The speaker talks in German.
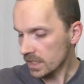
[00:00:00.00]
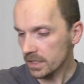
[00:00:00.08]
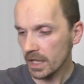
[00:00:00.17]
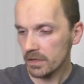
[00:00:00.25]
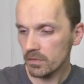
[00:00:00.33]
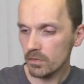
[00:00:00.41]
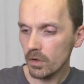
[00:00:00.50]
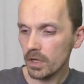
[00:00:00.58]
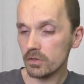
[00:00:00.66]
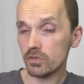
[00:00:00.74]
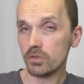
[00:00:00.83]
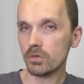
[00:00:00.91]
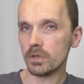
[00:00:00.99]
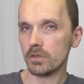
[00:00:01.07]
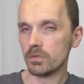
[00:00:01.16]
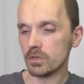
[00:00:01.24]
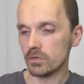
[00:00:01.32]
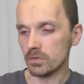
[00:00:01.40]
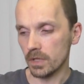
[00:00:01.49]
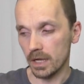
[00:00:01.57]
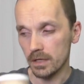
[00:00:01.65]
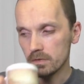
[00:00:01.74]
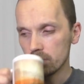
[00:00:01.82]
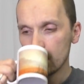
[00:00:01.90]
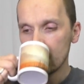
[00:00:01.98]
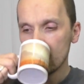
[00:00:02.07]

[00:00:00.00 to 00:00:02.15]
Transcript: Ja, jetzt noch einen Schluck, es wird schon hart.